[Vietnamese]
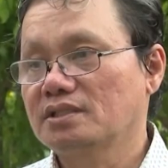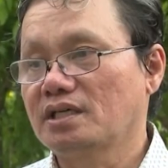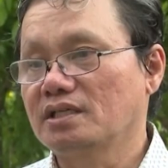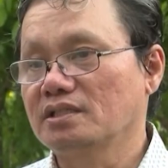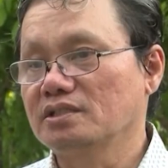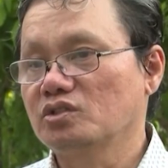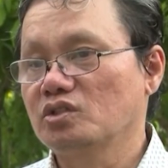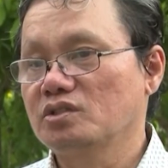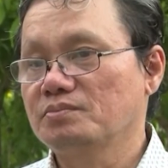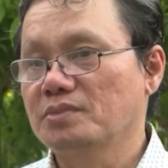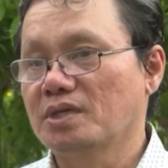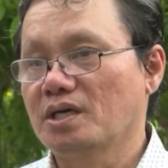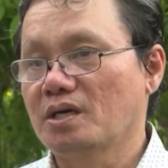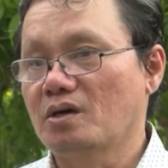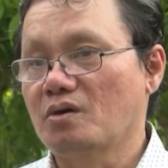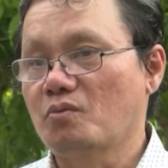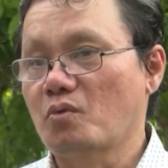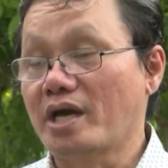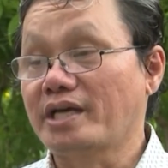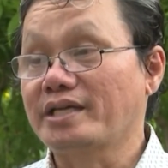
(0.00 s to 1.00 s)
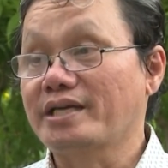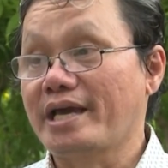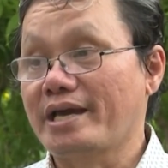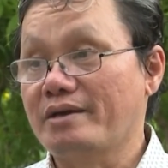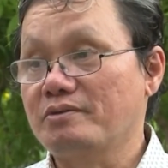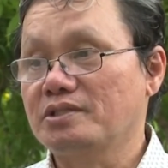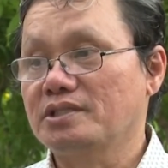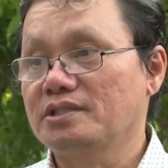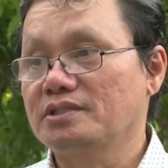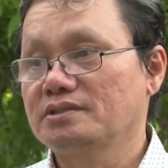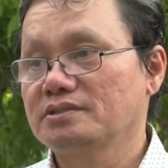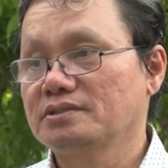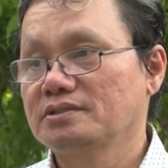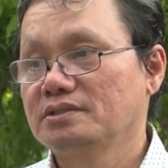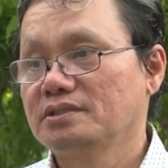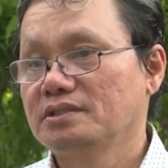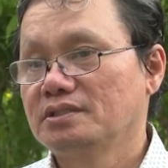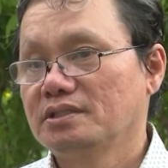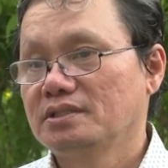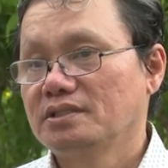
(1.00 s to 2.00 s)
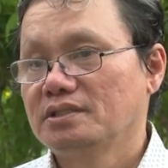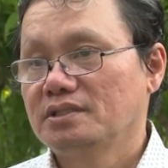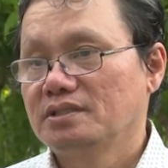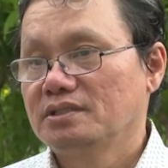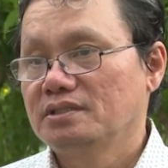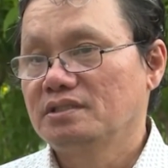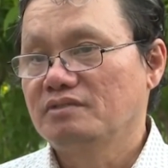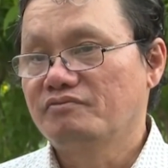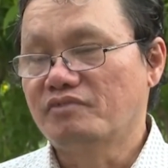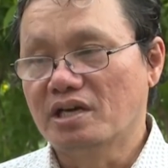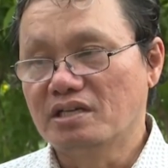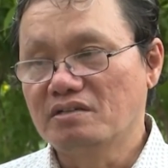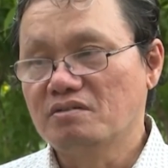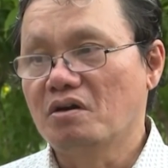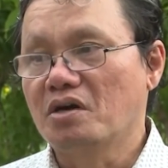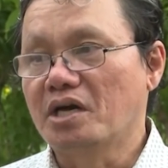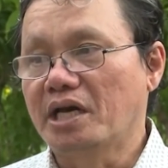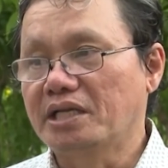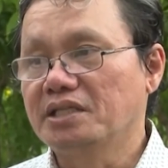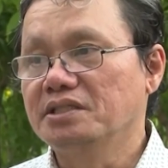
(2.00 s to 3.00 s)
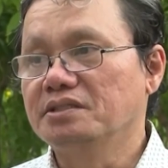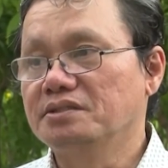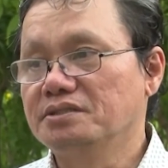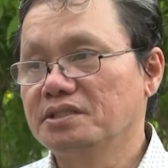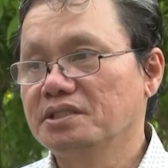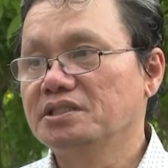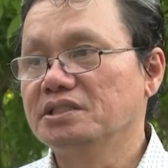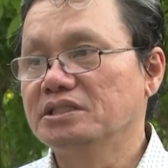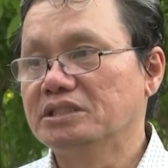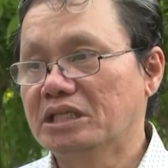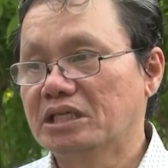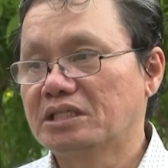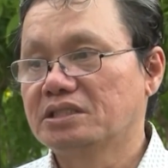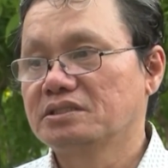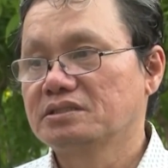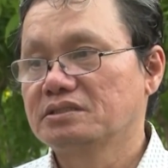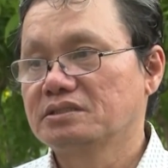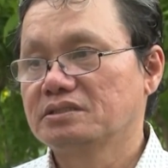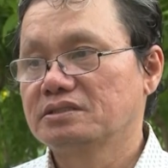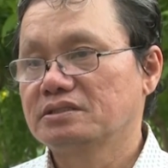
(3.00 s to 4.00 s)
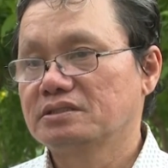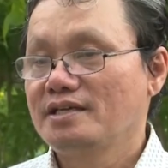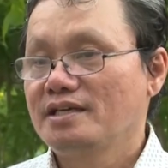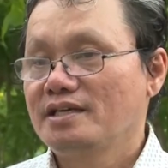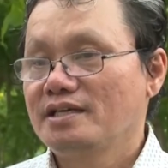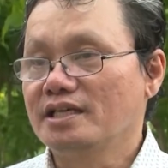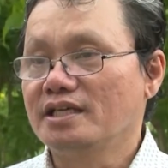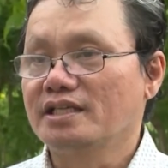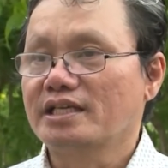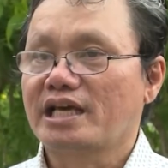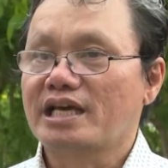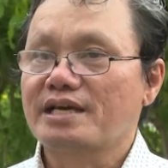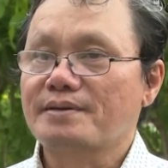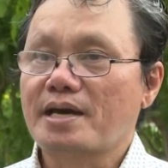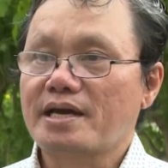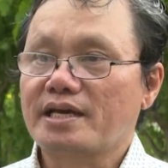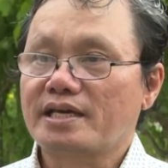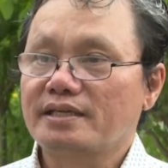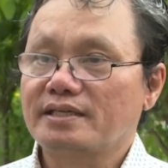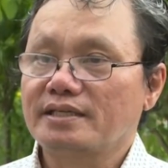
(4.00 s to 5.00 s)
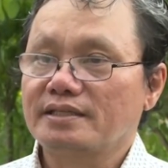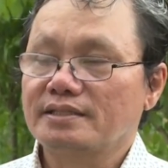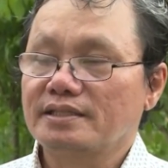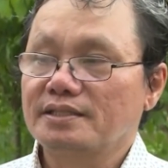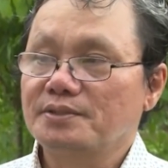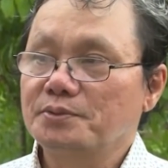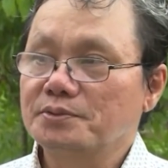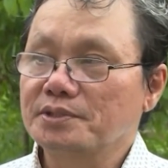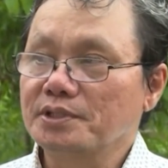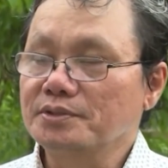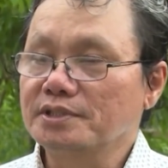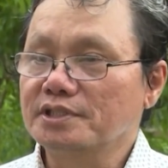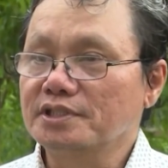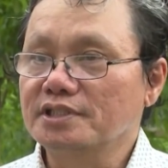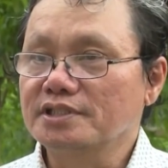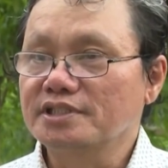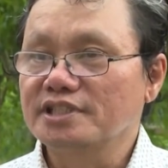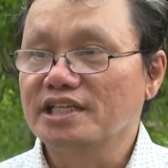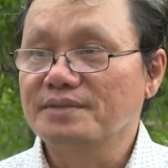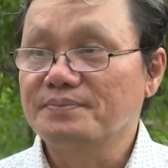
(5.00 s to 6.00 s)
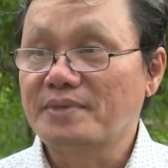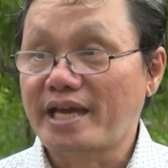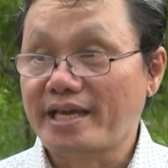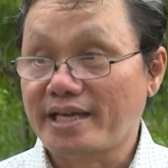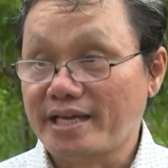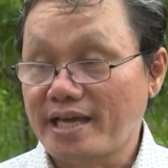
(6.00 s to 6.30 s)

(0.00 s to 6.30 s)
tần suất mà họ quảng cáo đó nó vẫn còn ảnh hưởng tới người dân hiện nay cái cái cái, cái thuốc tiểu đường nó chia làm hai